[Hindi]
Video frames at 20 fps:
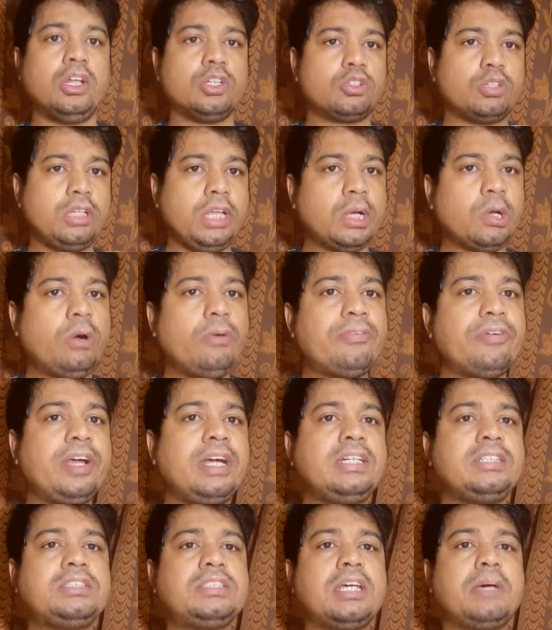तो देखो
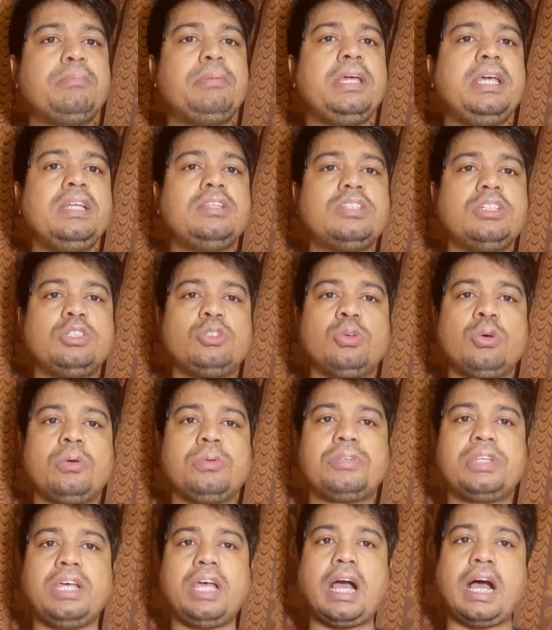फ्रेंड्स सभी चीज़ों
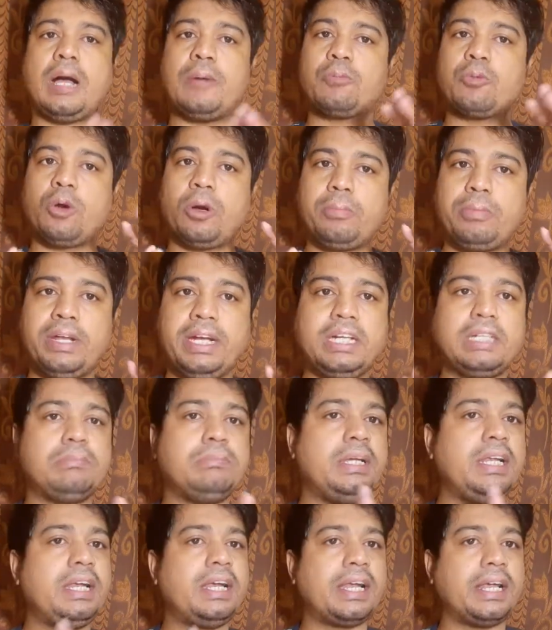से आपको अपडेट
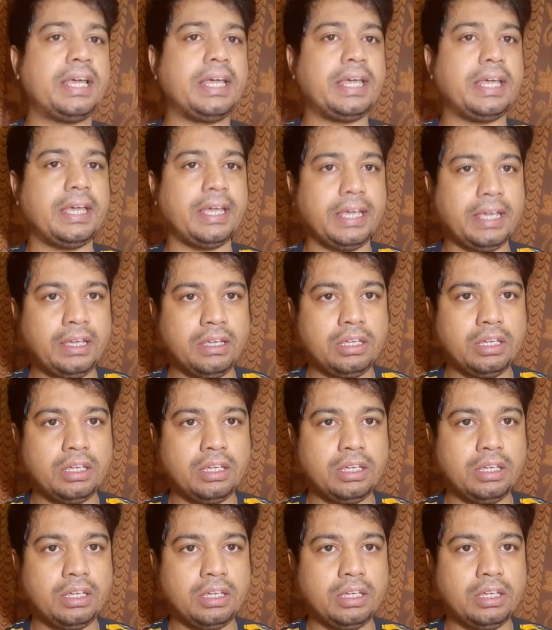मिल रहे हैं